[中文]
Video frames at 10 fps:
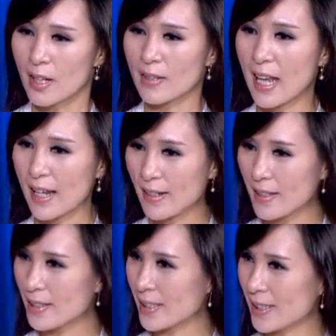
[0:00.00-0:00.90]
哪
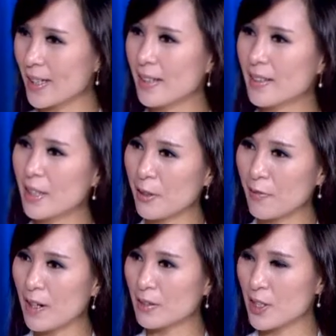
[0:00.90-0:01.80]
一些地
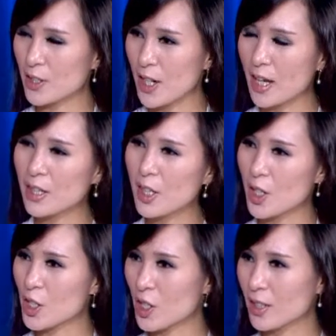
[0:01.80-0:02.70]
方的人和
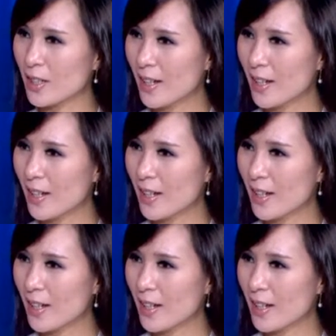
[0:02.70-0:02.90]
事